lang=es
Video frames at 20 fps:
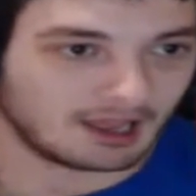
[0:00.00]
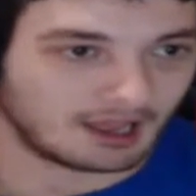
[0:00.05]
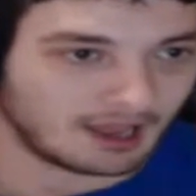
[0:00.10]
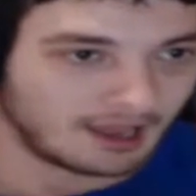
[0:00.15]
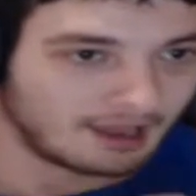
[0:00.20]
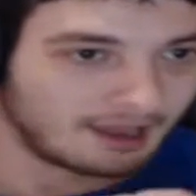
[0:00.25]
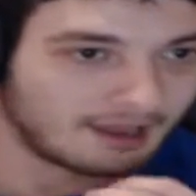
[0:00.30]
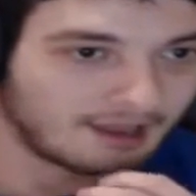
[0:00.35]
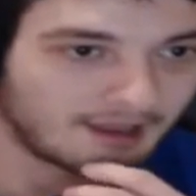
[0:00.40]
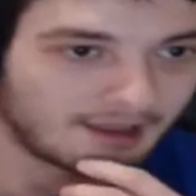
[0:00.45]

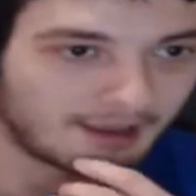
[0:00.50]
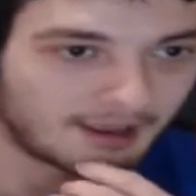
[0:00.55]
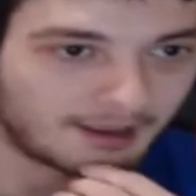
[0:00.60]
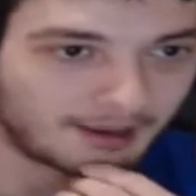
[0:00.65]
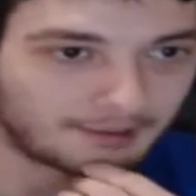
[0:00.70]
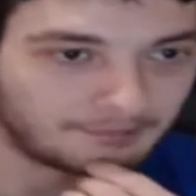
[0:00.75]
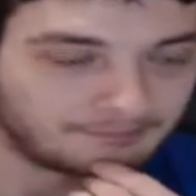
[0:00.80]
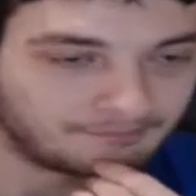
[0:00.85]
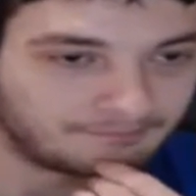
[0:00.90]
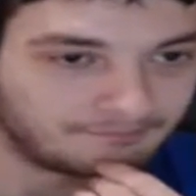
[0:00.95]

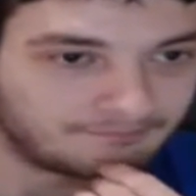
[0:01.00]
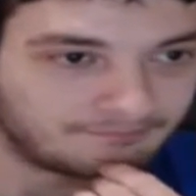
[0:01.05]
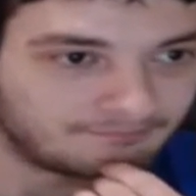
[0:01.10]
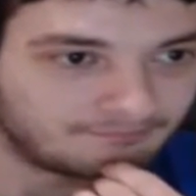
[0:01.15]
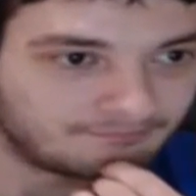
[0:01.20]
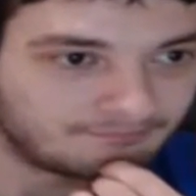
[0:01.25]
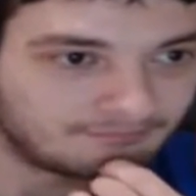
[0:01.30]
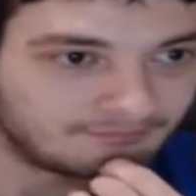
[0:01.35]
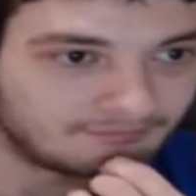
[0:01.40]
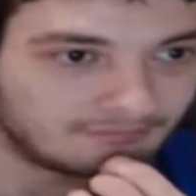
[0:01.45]
Eh,
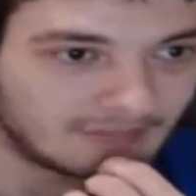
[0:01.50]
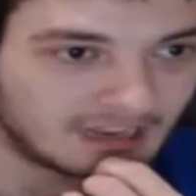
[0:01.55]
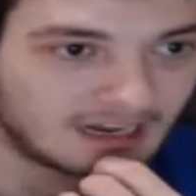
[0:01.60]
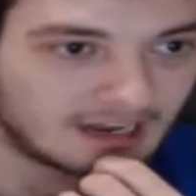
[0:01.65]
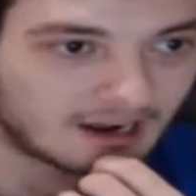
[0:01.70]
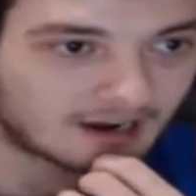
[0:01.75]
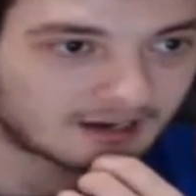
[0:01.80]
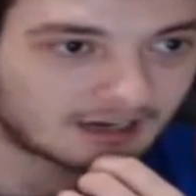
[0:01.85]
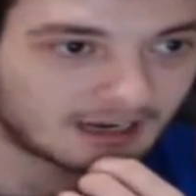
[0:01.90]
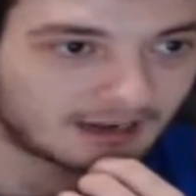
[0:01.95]
y
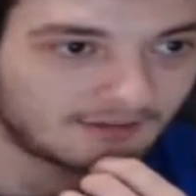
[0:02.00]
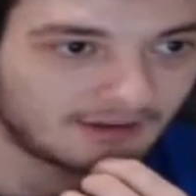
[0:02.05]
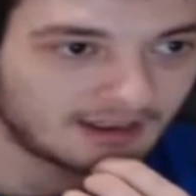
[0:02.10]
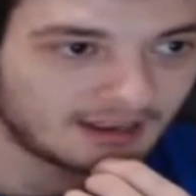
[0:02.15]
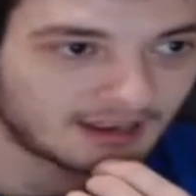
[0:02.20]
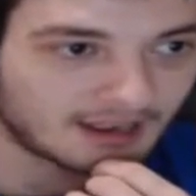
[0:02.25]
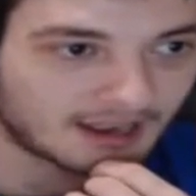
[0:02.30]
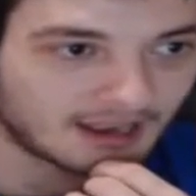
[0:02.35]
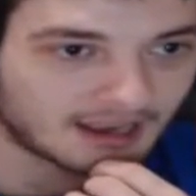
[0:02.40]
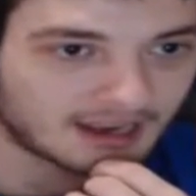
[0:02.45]
la
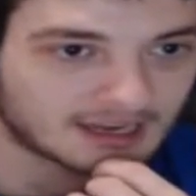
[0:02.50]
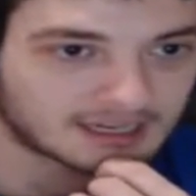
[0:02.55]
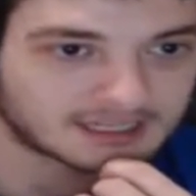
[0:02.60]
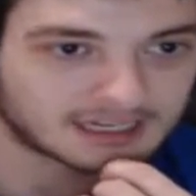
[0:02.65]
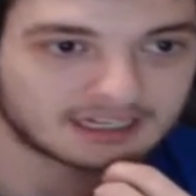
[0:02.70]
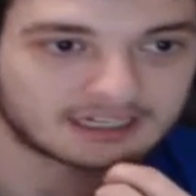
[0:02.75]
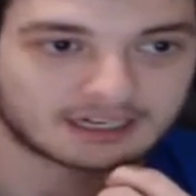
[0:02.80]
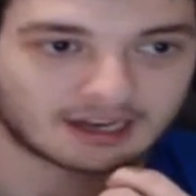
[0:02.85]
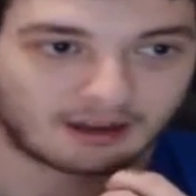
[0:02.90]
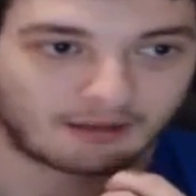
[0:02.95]
clave
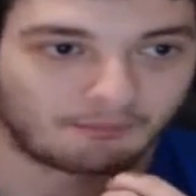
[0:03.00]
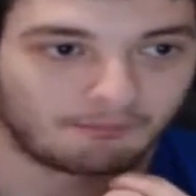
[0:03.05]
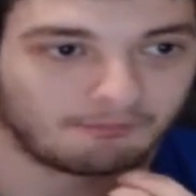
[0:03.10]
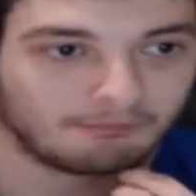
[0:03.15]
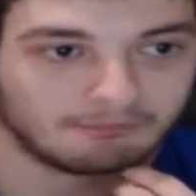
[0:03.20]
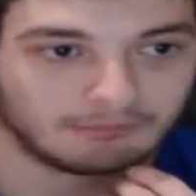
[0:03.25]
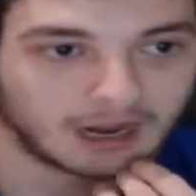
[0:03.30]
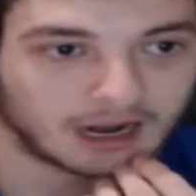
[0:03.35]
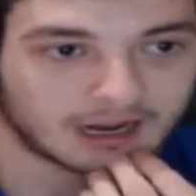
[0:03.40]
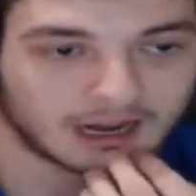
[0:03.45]
es esa.
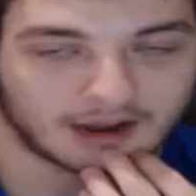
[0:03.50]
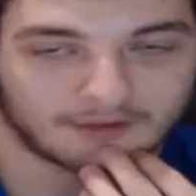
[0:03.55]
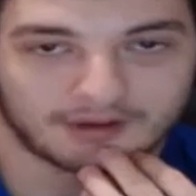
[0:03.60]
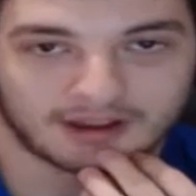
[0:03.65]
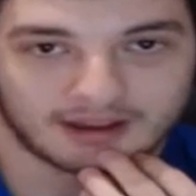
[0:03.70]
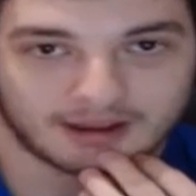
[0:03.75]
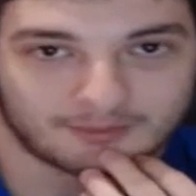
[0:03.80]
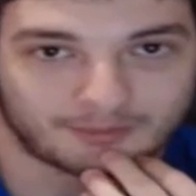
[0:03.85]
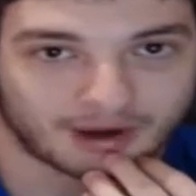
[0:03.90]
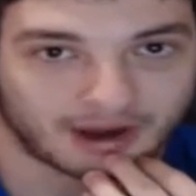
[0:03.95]
La
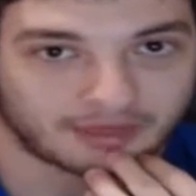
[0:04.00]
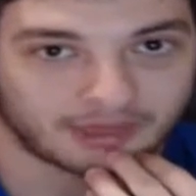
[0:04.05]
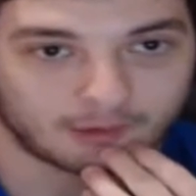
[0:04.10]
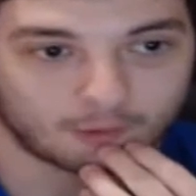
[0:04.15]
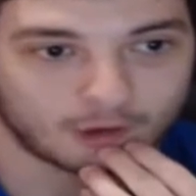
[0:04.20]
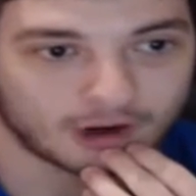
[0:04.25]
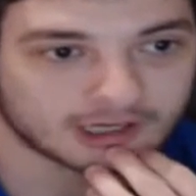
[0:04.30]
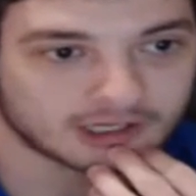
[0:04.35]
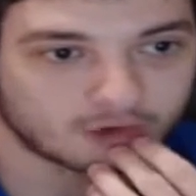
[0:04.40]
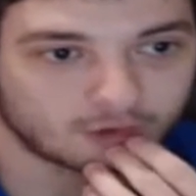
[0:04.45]
clave para hacer
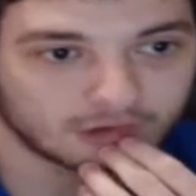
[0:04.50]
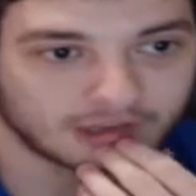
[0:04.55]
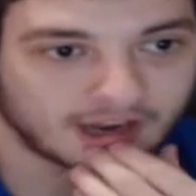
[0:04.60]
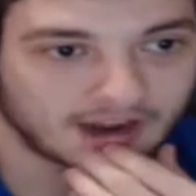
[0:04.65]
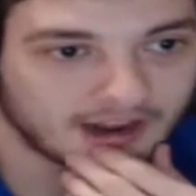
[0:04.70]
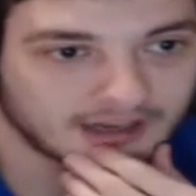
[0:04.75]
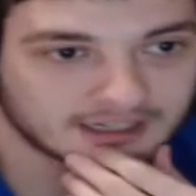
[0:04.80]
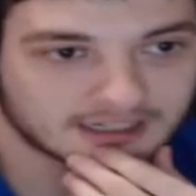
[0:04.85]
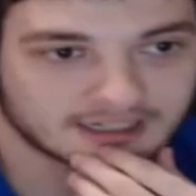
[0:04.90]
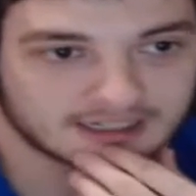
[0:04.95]
buenas
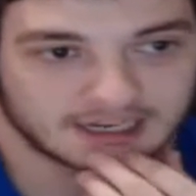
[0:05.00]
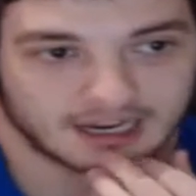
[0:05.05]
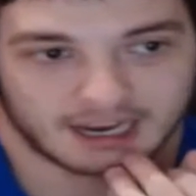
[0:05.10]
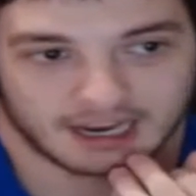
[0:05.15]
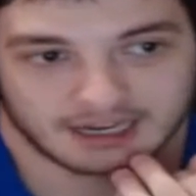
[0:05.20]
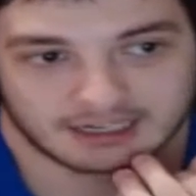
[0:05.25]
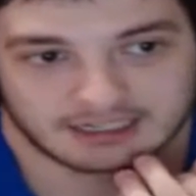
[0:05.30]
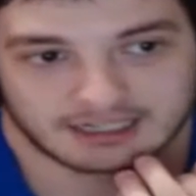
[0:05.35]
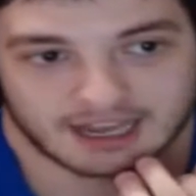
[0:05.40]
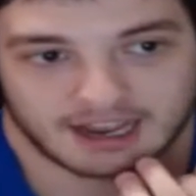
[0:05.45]
secundarias
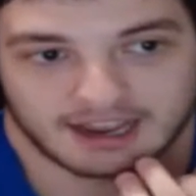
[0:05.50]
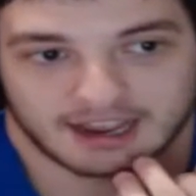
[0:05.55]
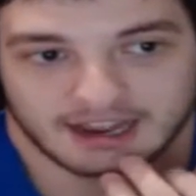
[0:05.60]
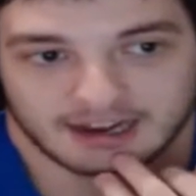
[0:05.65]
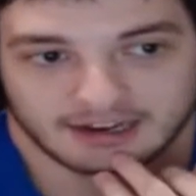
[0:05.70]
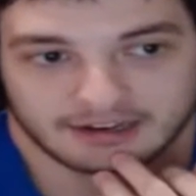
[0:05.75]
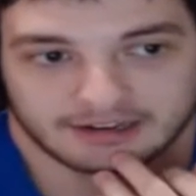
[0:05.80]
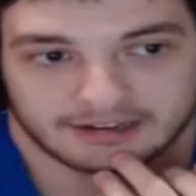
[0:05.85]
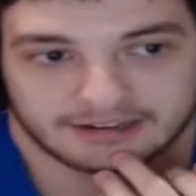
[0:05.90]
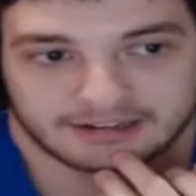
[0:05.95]
está
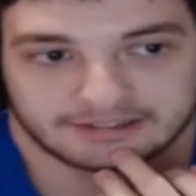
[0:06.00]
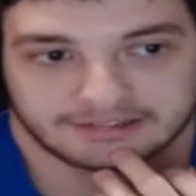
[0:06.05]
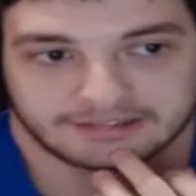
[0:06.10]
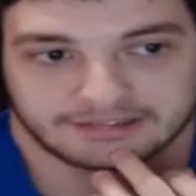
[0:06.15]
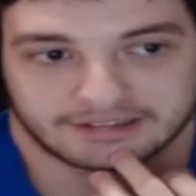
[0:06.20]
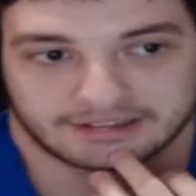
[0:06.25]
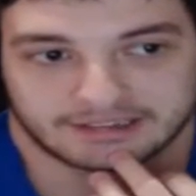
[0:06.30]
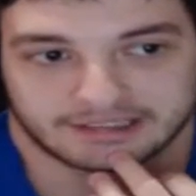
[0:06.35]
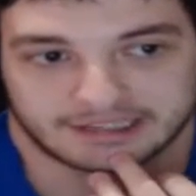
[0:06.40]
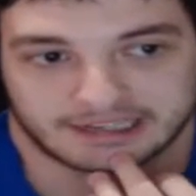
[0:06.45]
en
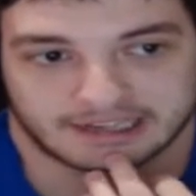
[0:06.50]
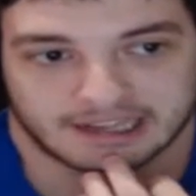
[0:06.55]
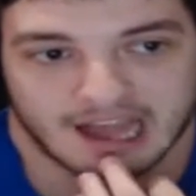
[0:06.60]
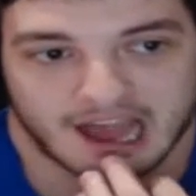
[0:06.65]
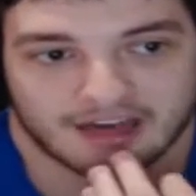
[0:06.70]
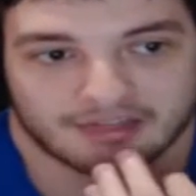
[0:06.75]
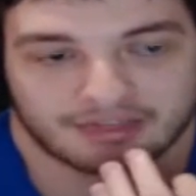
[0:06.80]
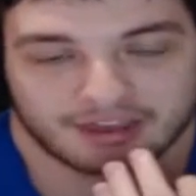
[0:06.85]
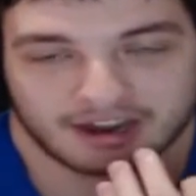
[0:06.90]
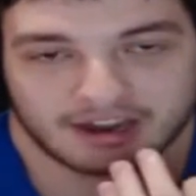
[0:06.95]

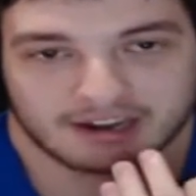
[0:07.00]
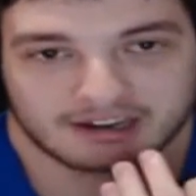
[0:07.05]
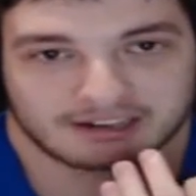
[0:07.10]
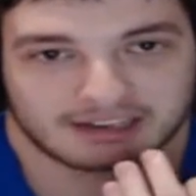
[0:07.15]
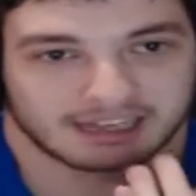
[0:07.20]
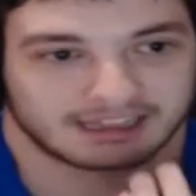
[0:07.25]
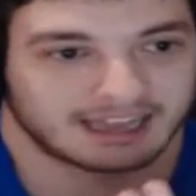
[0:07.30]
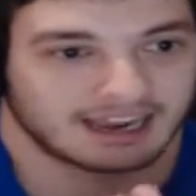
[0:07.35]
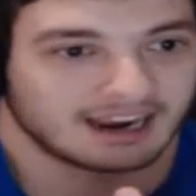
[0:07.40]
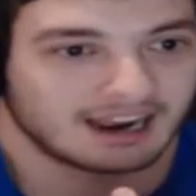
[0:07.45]
hacer
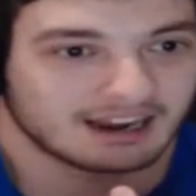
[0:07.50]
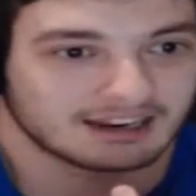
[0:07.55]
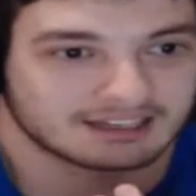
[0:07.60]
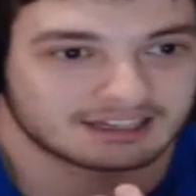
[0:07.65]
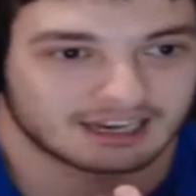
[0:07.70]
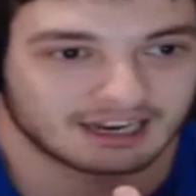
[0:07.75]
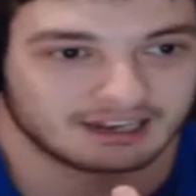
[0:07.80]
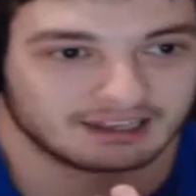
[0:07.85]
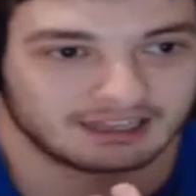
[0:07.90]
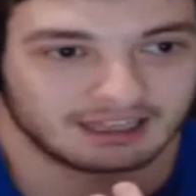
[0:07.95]
que tengan
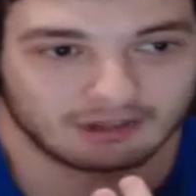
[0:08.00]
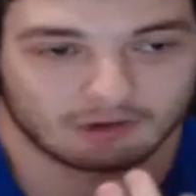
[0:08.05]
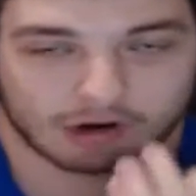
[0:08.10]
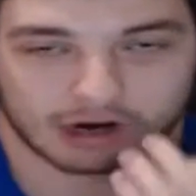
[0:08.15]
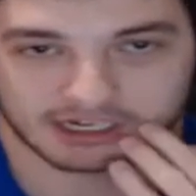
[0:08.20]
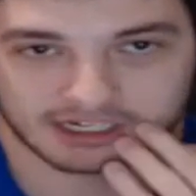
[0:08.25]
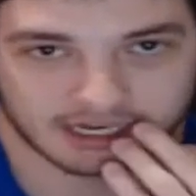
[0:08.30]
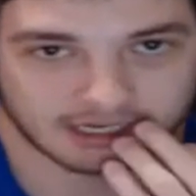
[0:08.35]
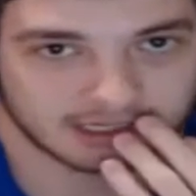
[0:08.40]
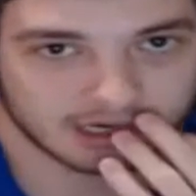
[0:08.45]
sentido,
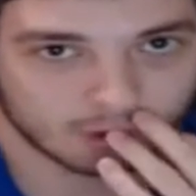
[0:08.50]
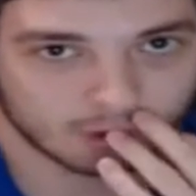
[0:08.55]
que sean